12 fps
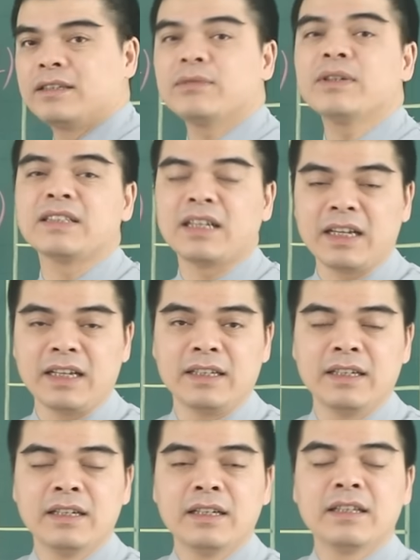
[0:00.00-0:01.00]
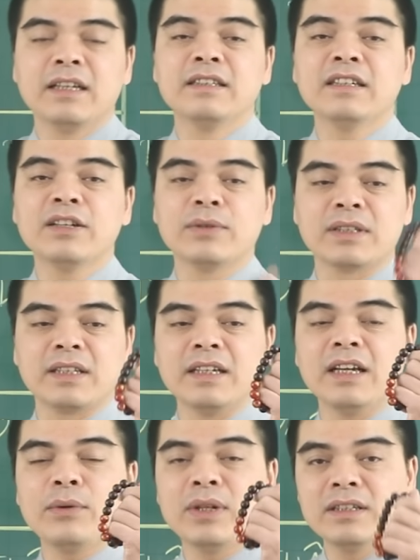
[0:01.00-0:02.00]
trong thời gian này thì những người tuổi
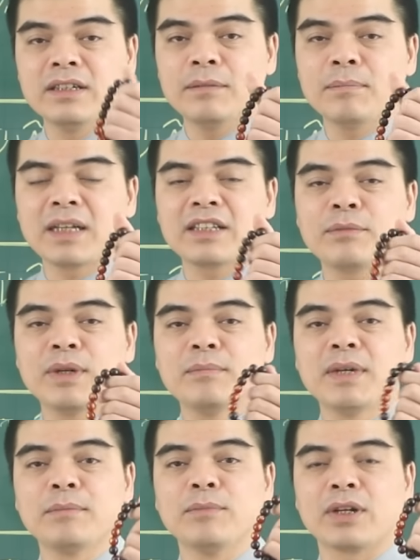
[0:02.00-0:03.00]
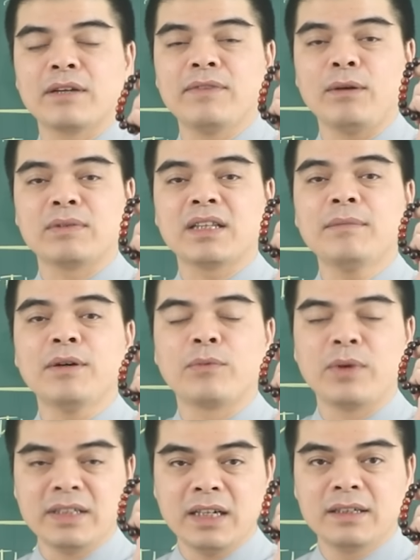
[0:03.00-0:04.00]
Tý hãy luôn nhớ mang theo bên mình một cái vòng tam hợp
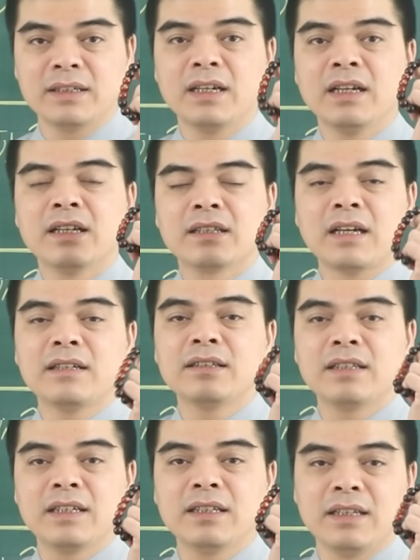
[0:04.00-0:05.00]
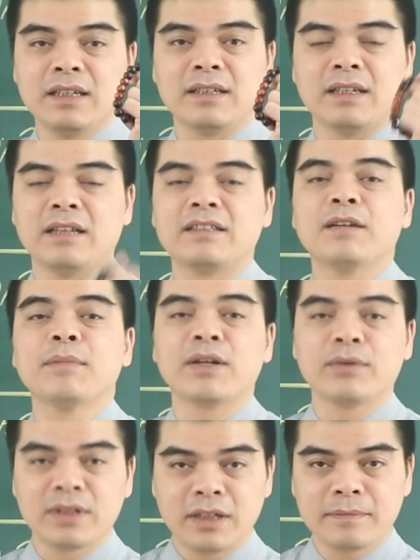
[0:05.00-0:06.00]
quý nhân Thân Tý Thìn để trợ
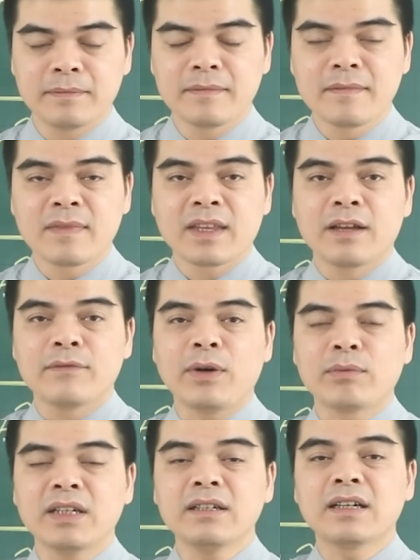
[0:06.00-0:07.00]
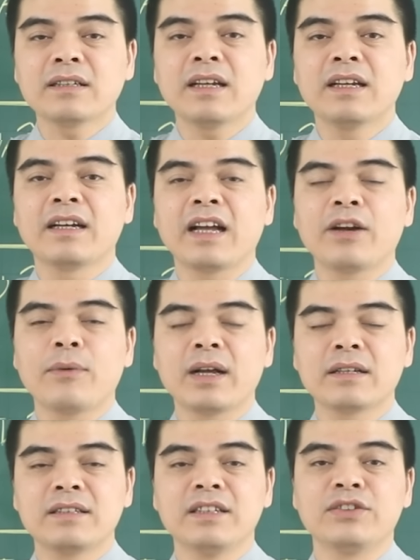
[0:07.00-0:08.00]
mệnh hộ thân. Vòng đã được các thầy khai
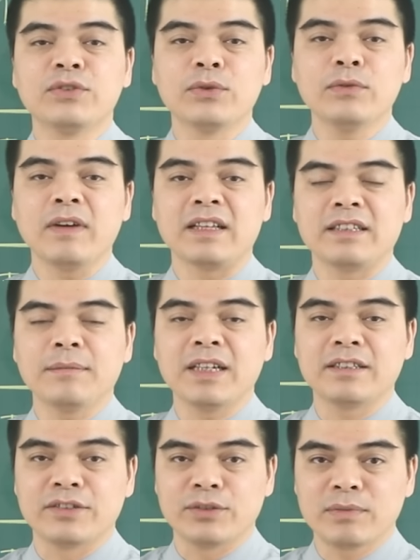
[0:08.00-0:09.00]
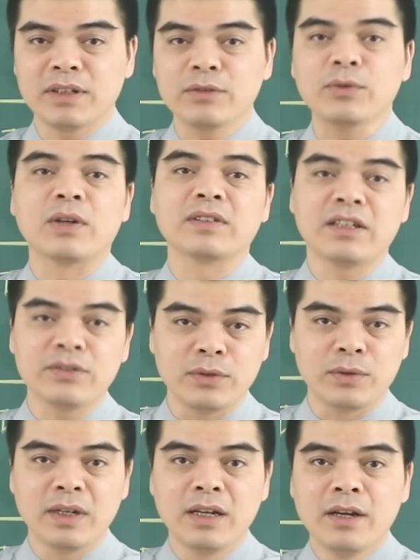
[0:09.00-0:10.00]
quang chỉ chú và xem ngày sử dụng theo tuổi của gia
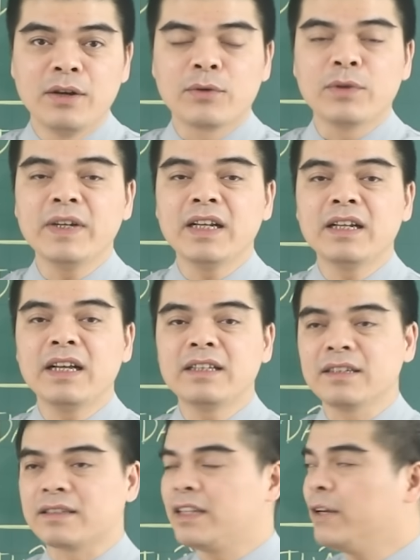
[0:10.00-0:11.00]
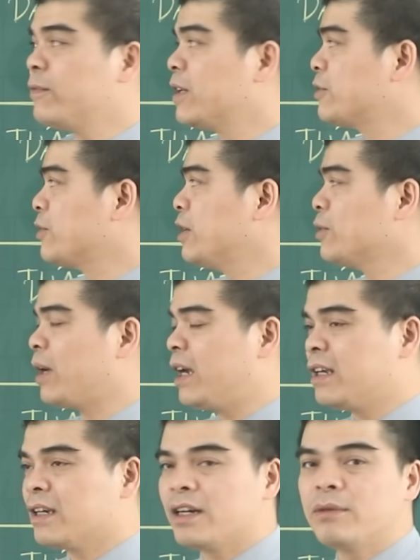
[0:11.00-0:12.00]
chủ. Quý vị liên hệ trực tiếp với số điện
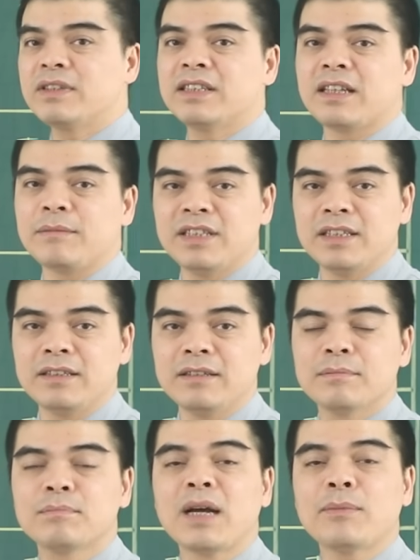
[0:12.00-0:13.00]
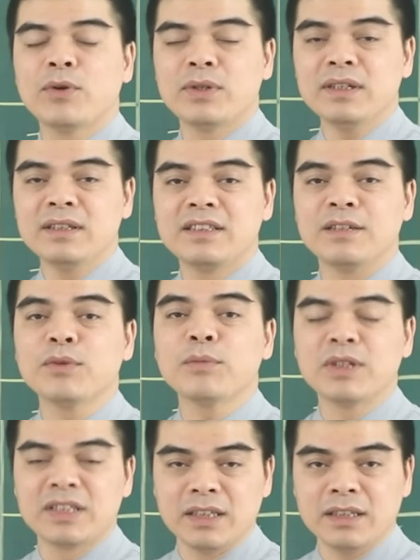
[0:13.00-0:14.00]
thoại 0989 34
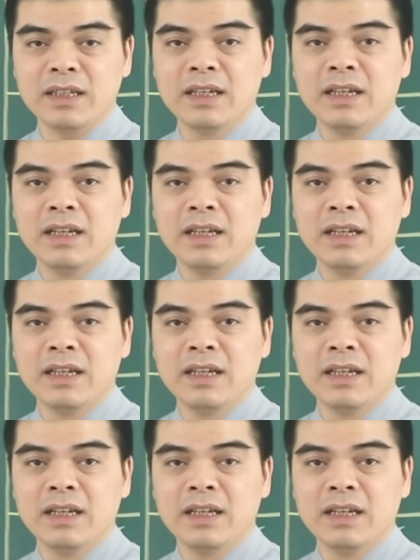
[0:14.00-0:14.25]
9119